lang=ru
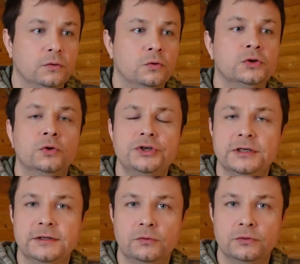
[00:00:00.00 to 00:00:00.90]

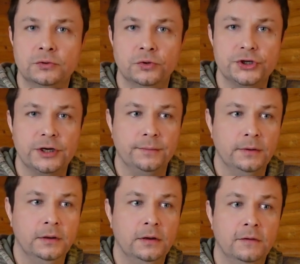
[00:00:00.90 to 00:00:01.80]
кусочек за кусочком
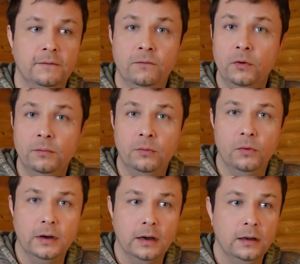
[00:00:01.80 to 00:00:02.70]
волю
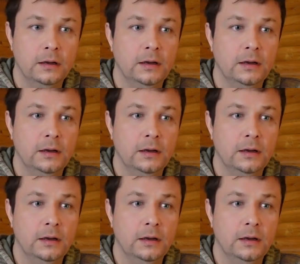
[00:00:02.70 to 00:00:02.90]
Бога,